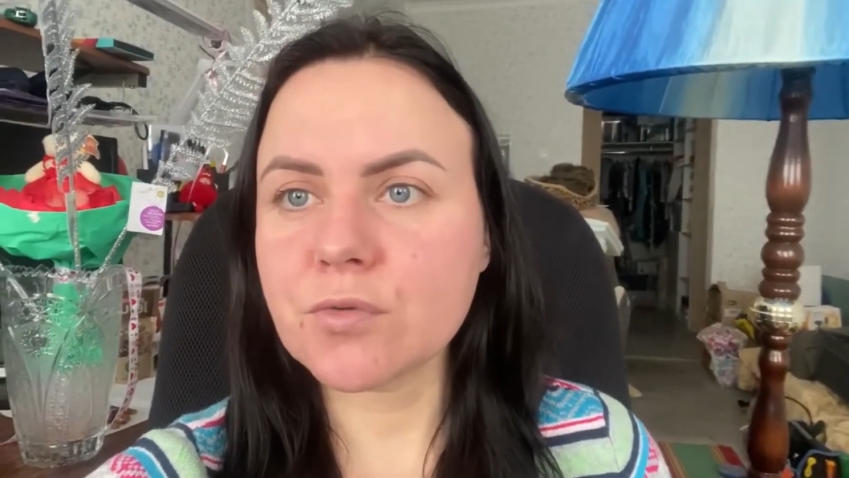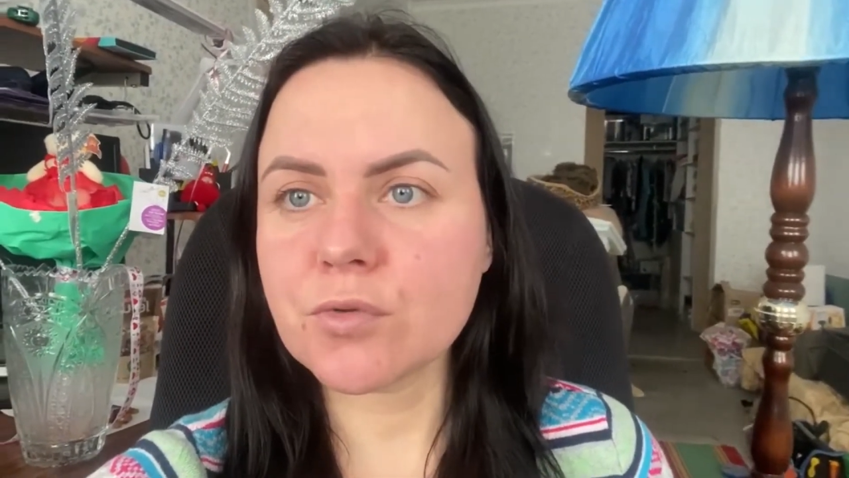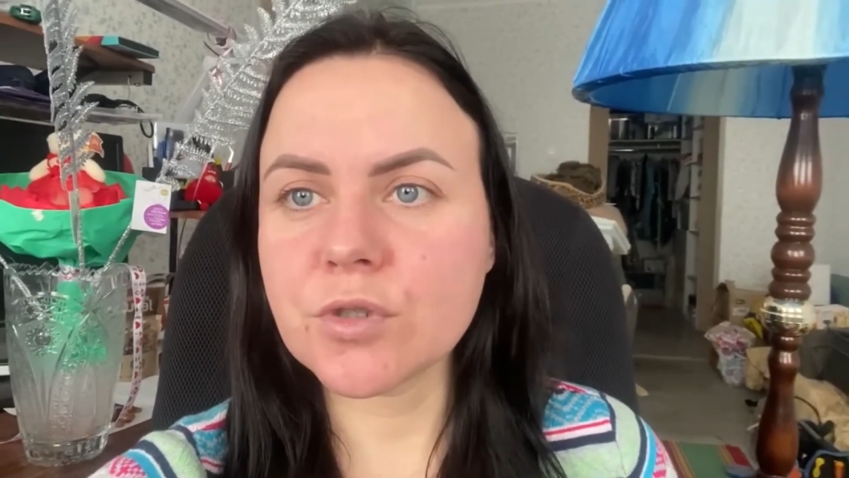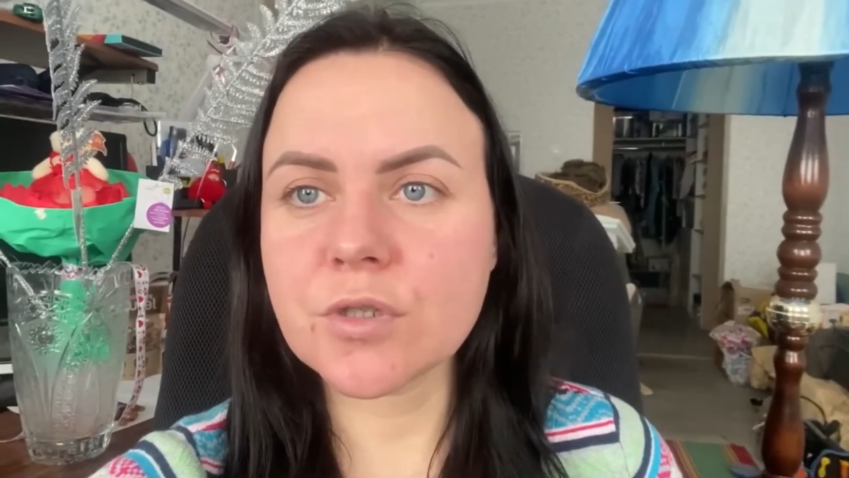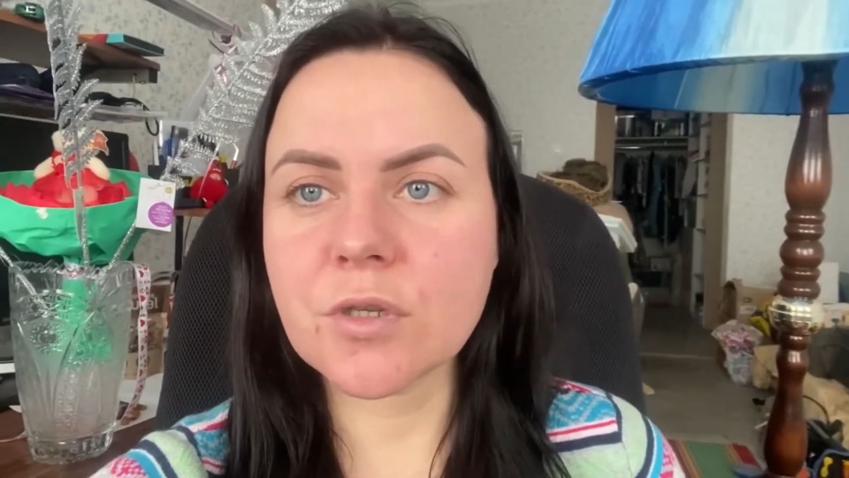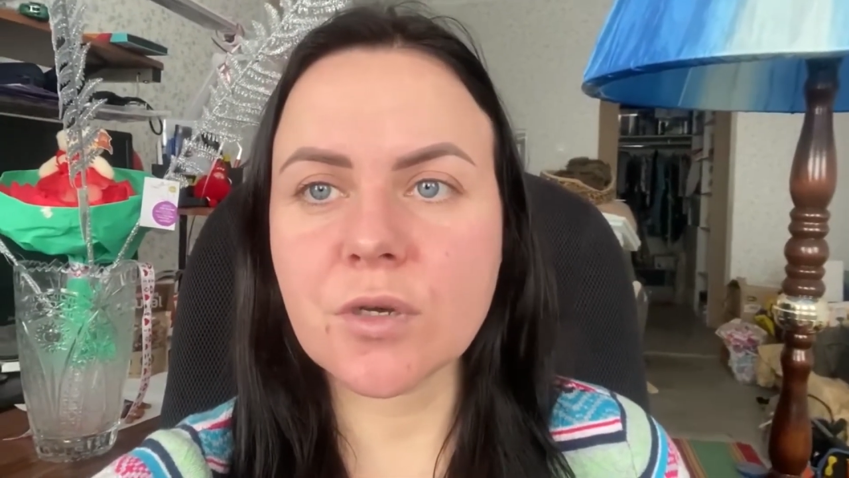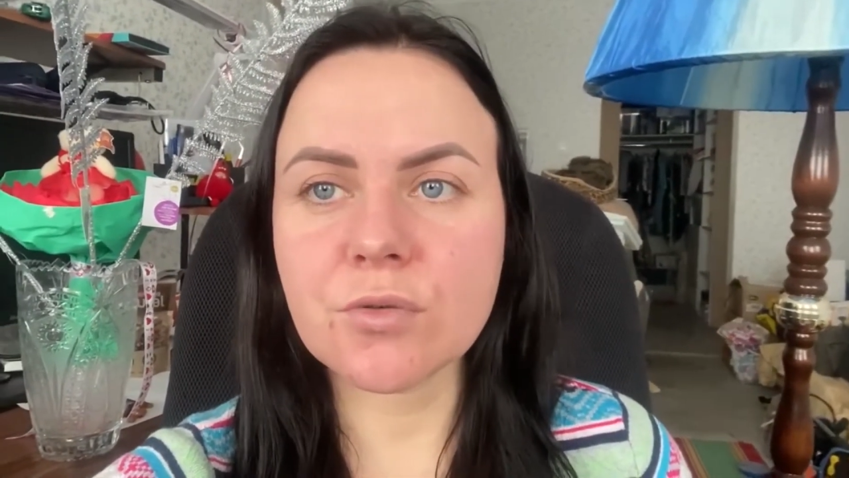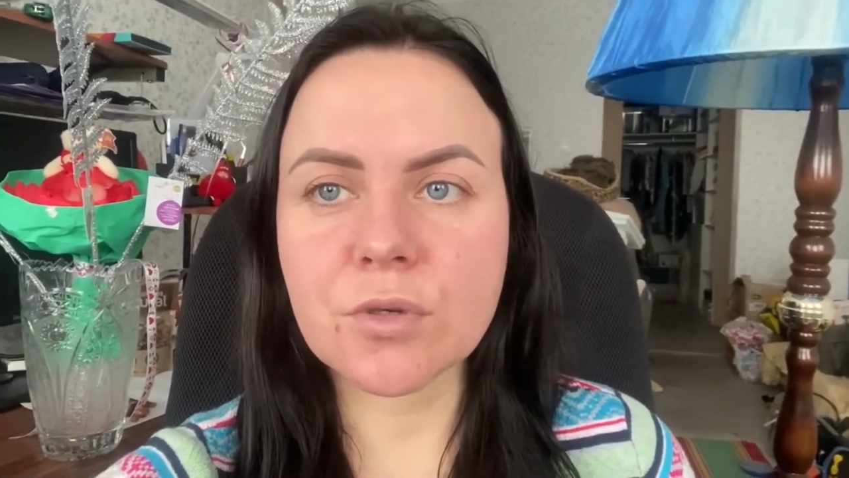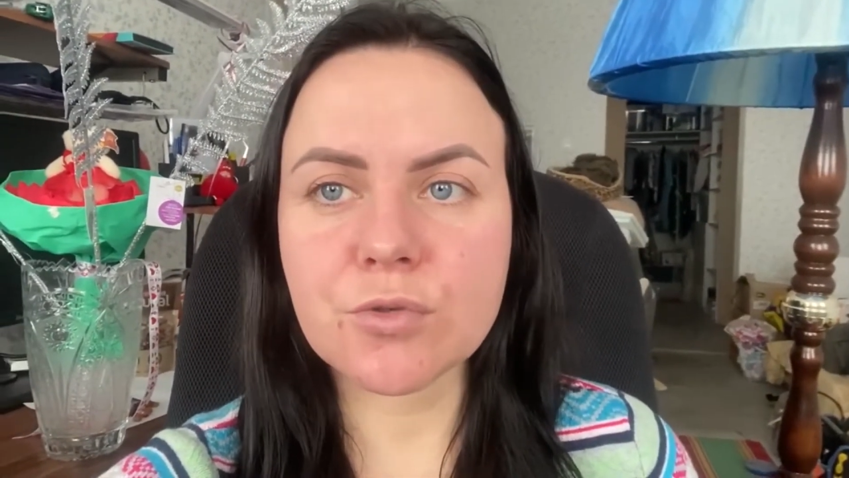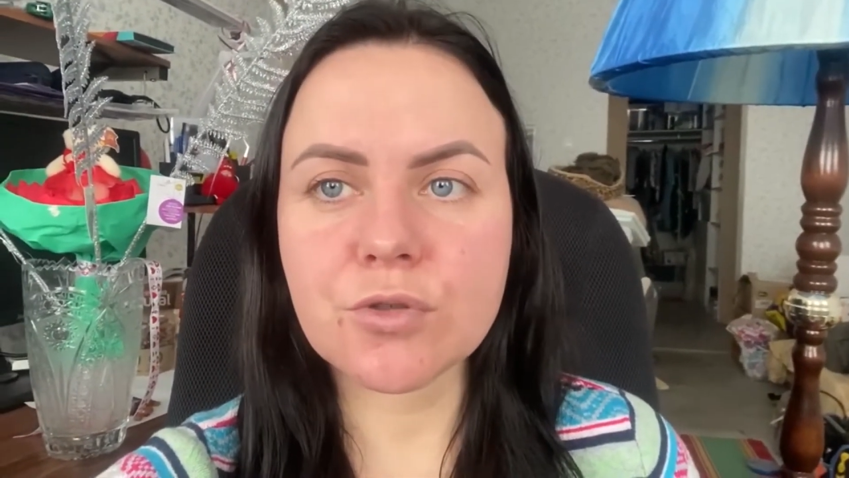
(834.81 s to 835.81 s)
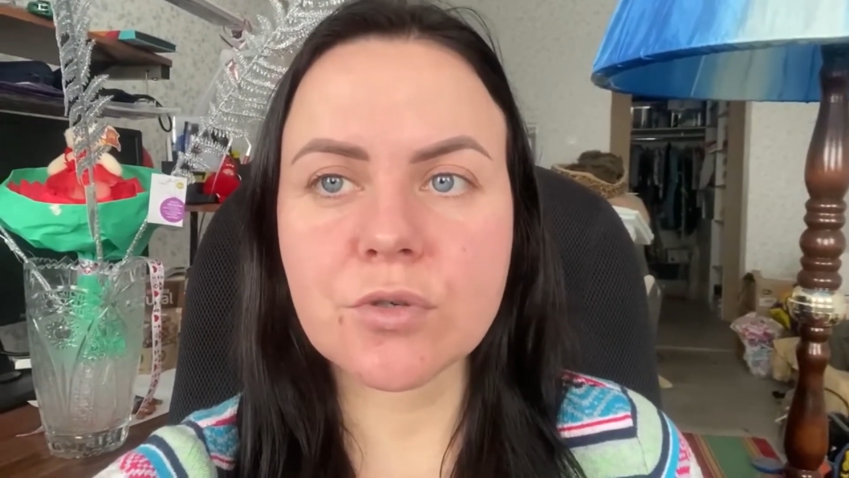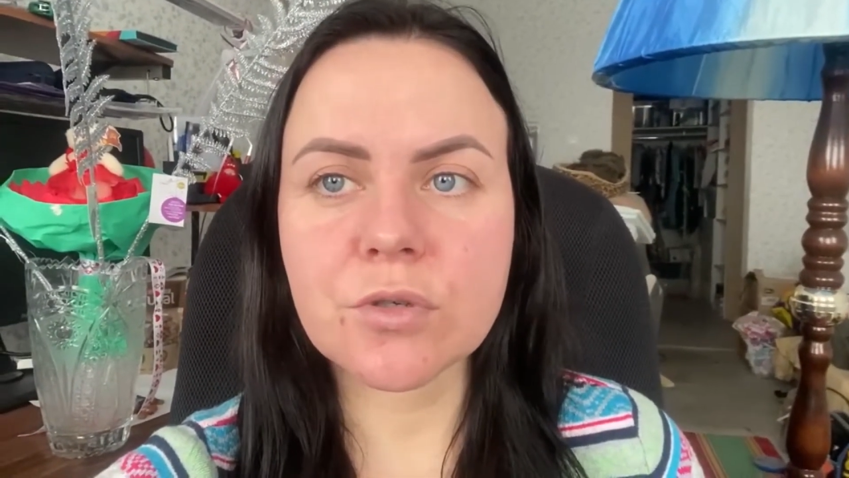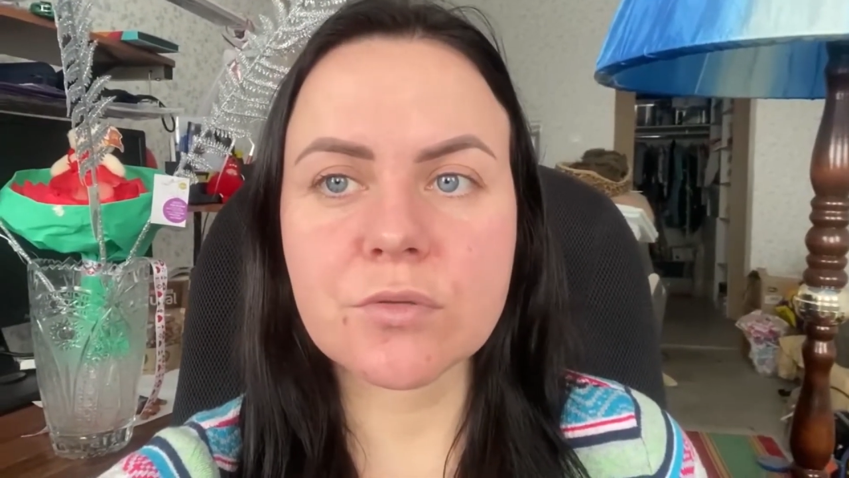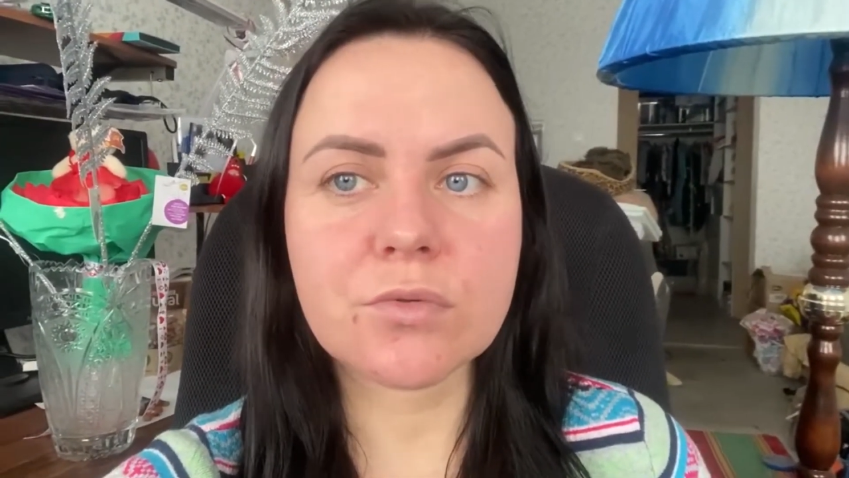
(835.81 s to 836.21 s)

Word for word: Ну уж не знаю, там, что я